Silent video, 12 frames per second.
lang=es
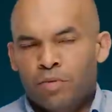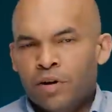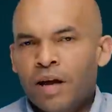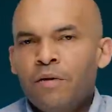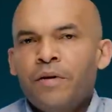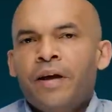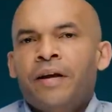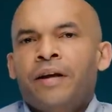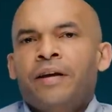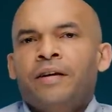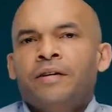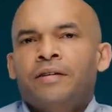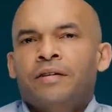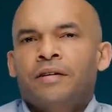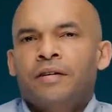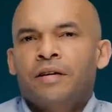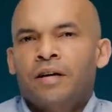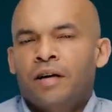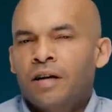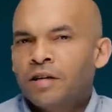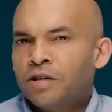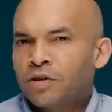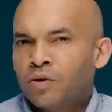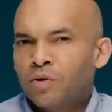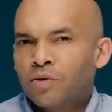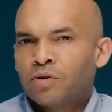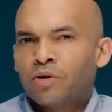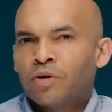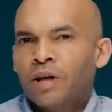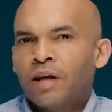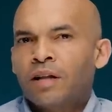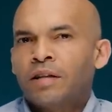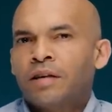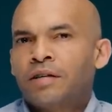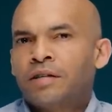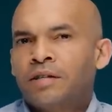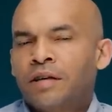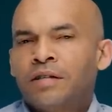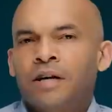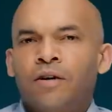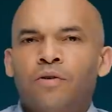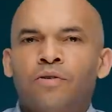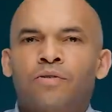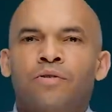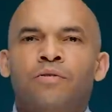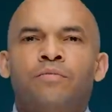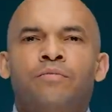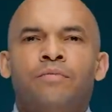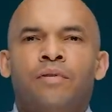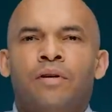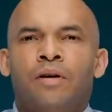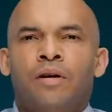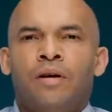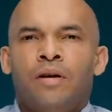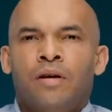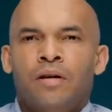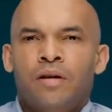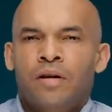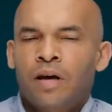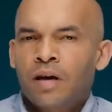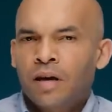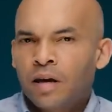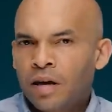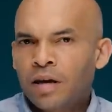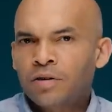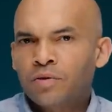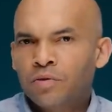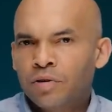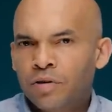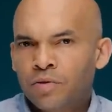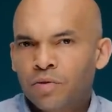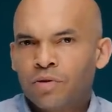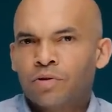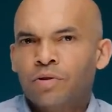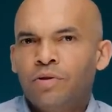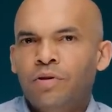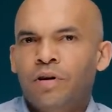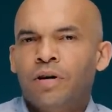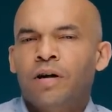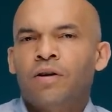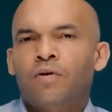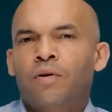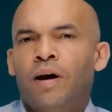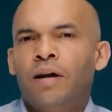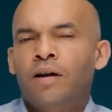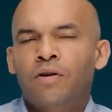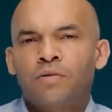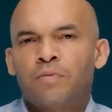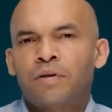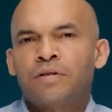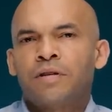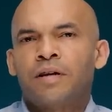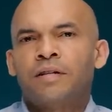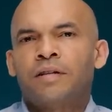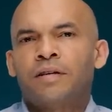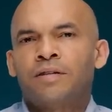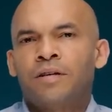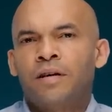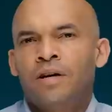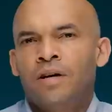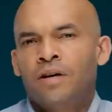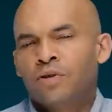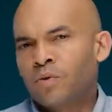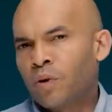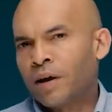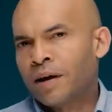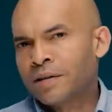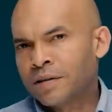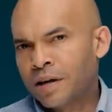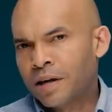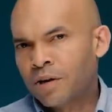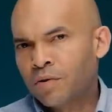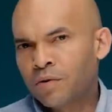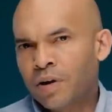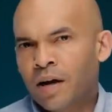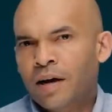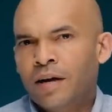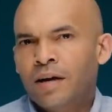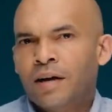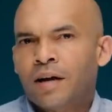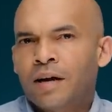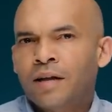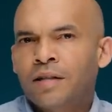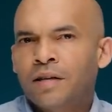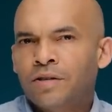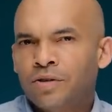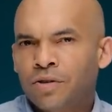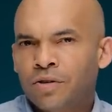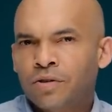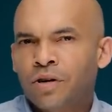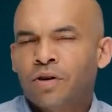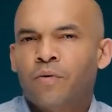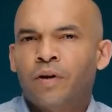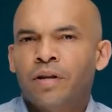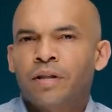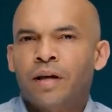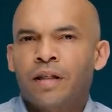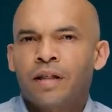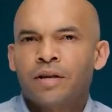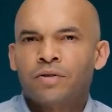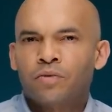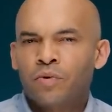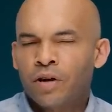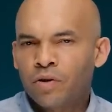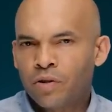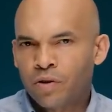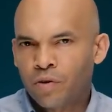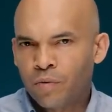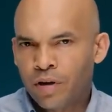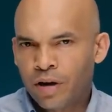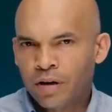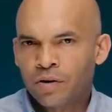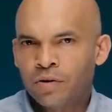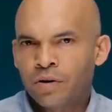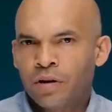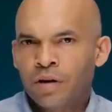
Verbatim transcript: Por ahí viene el discurso del 16 de agosto, que es un discurso en el cual los presidentes suelen hacer una rendición de cuenta de su año de gobierno,